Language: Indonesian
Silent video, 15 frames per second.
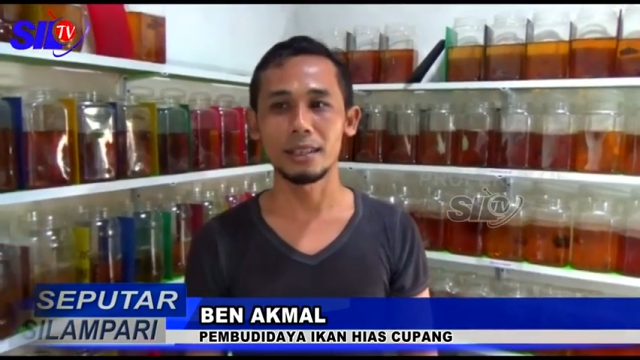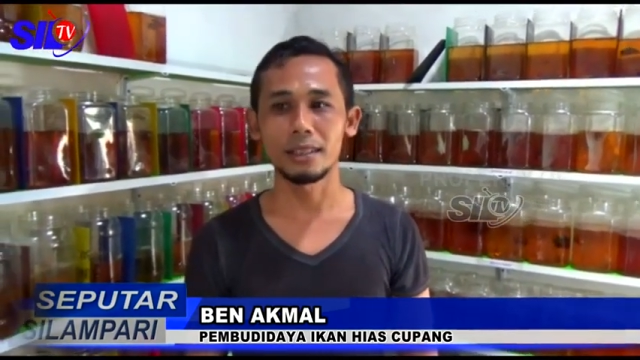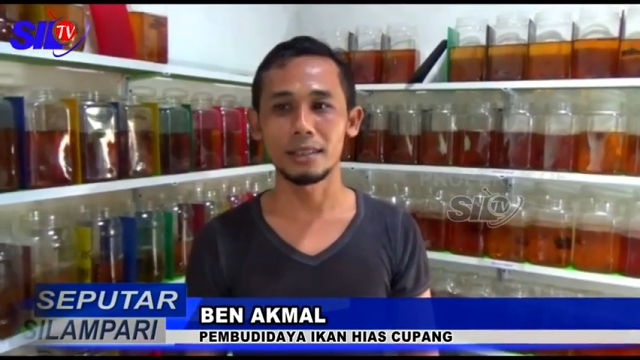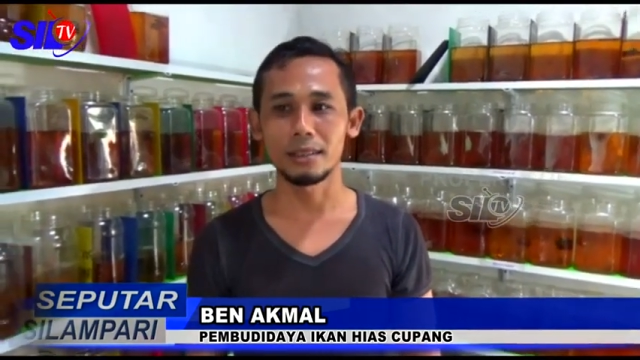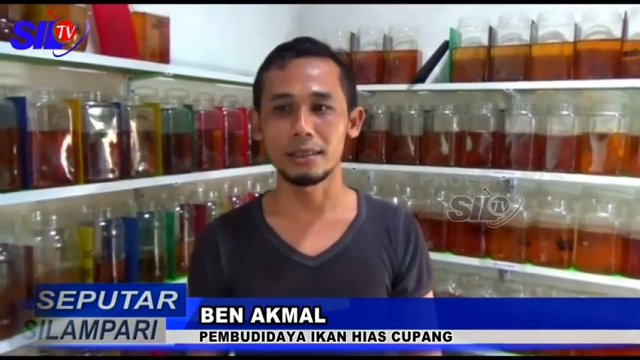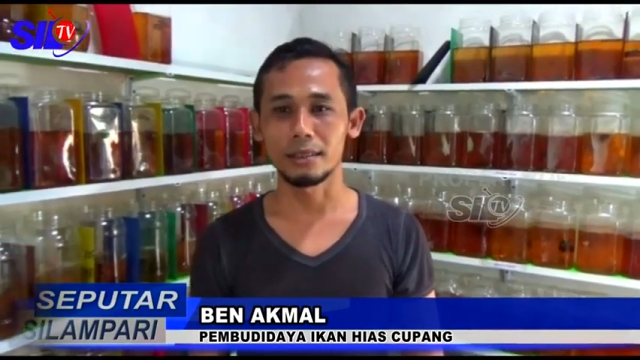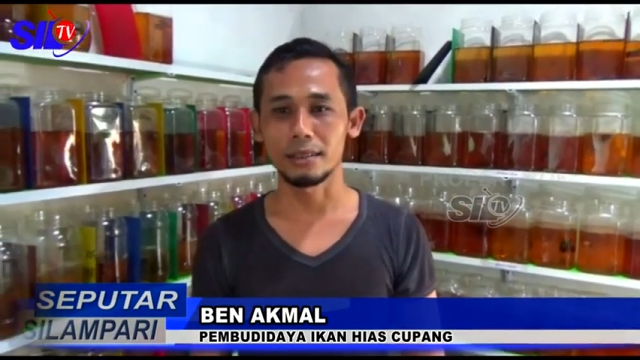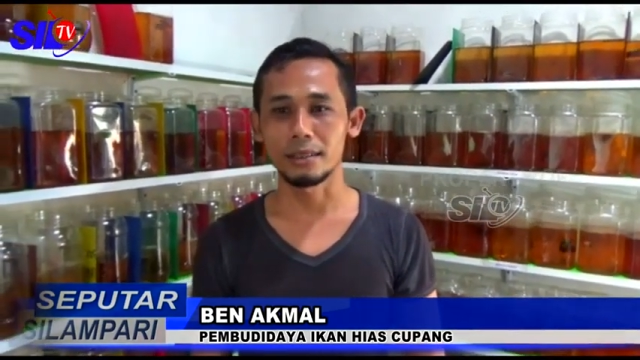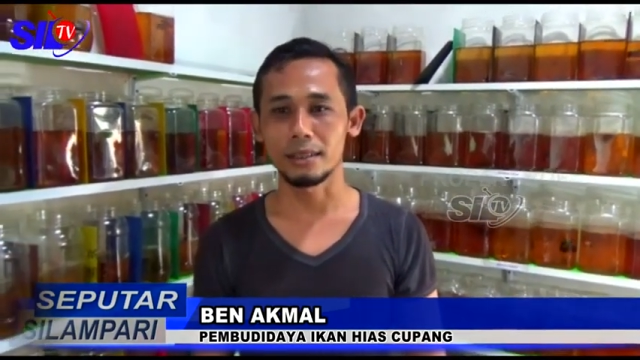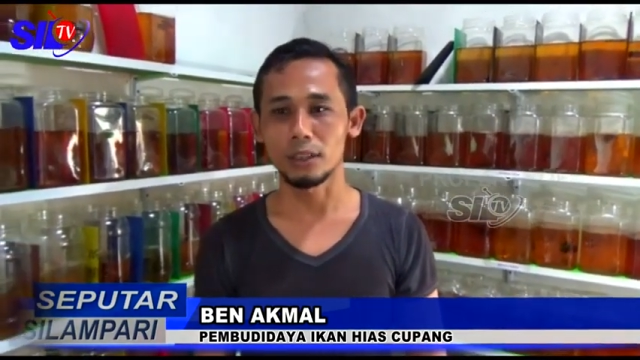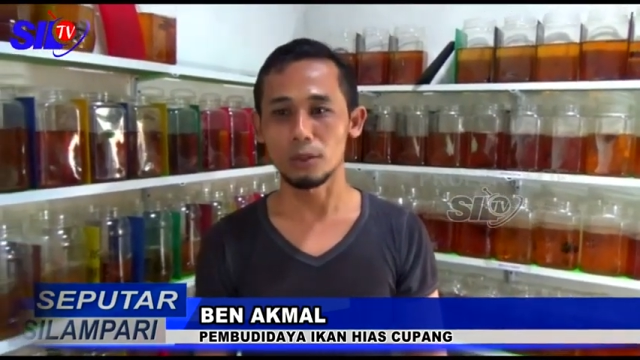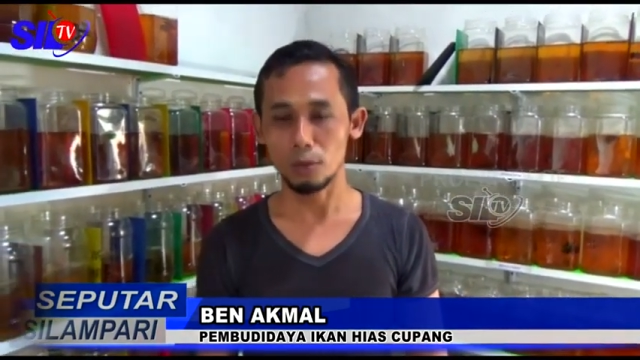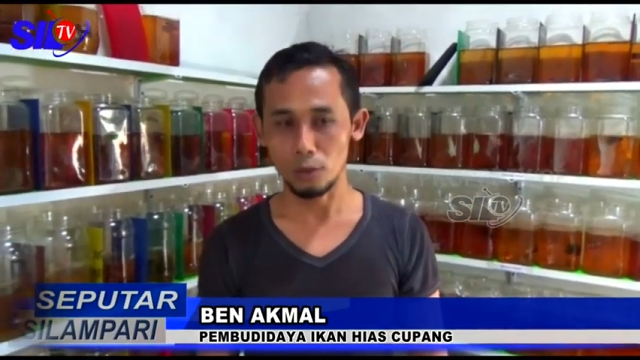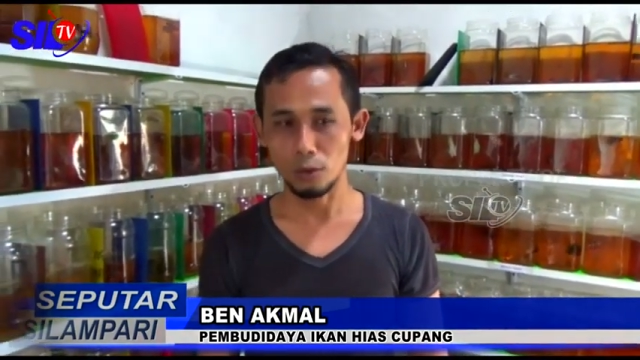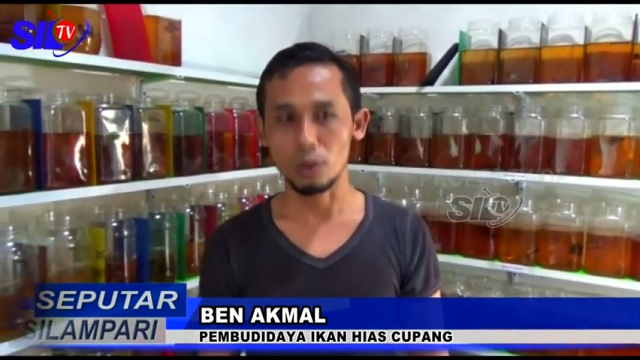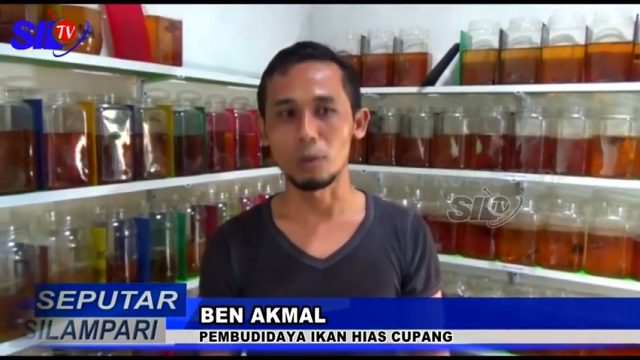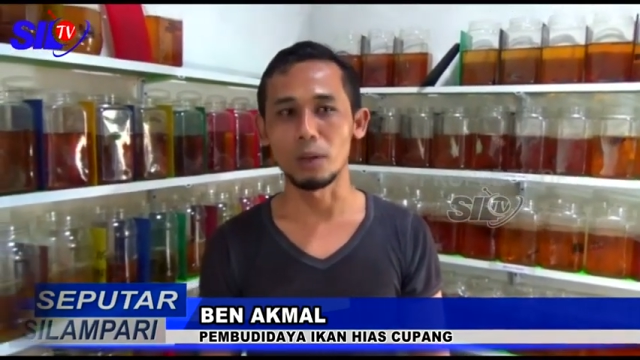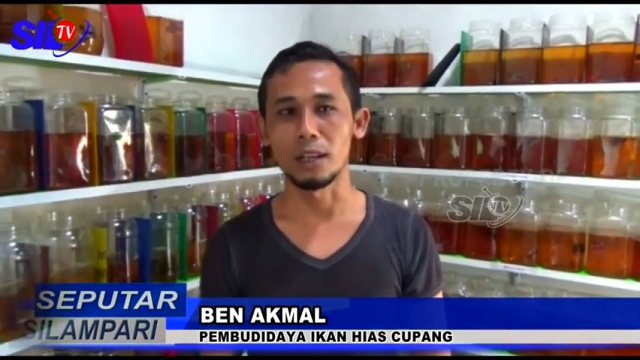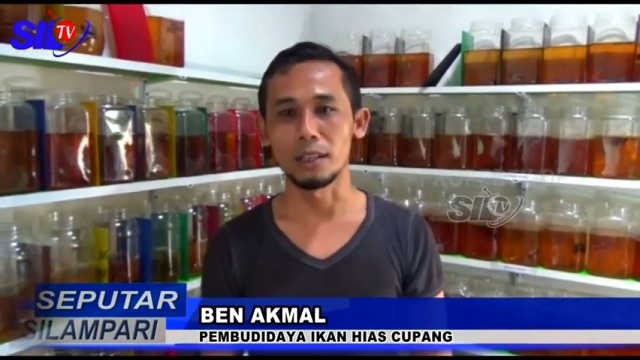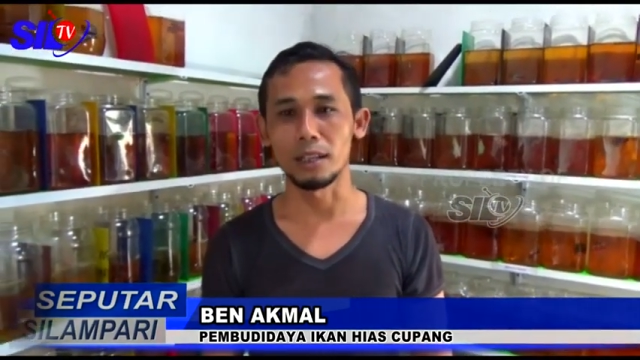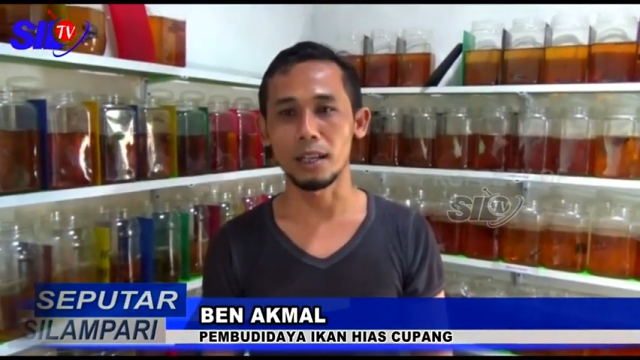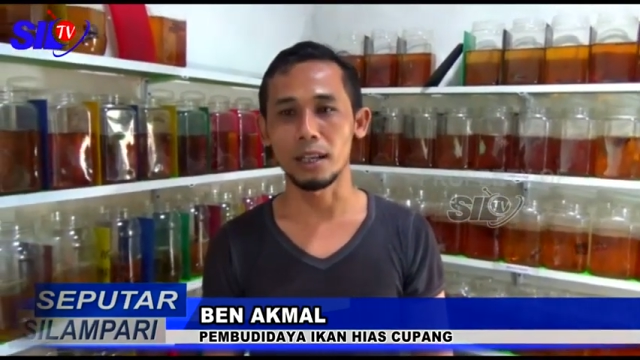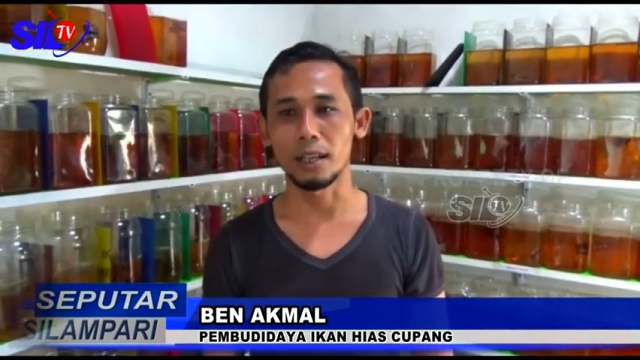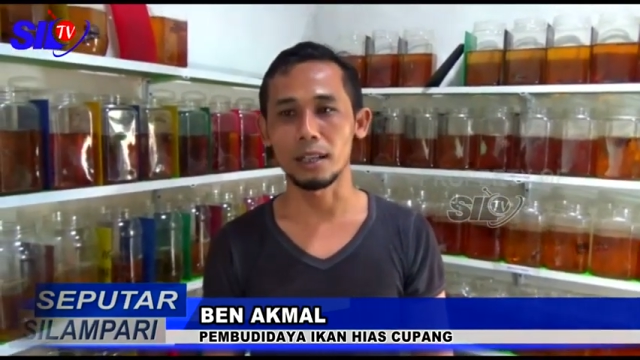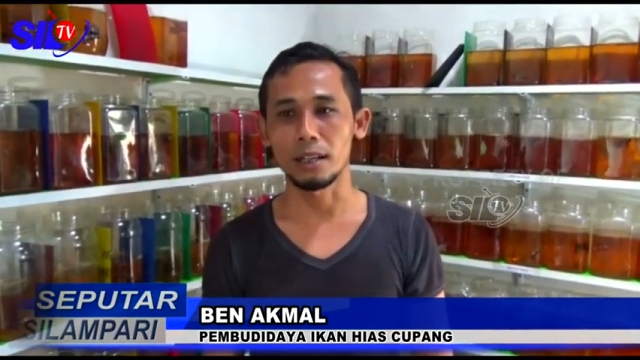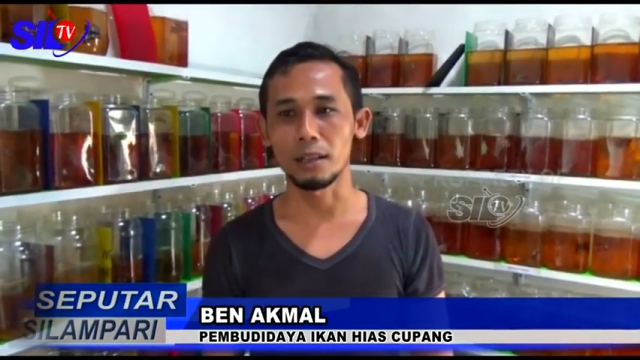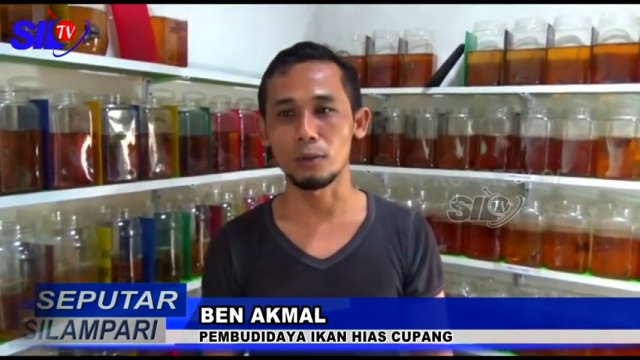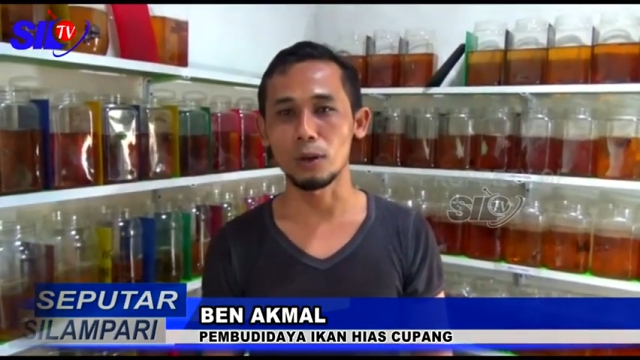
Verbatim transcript: hmm. itu juga banyak.